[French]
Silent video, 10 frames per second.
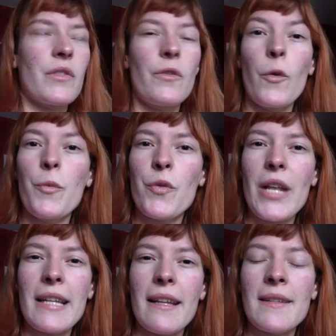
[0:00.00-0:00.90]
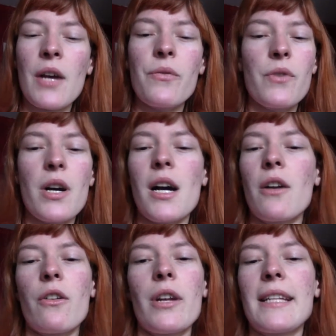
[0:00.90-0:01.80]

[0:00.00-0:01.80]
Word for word: Depuis la dernière fois, alors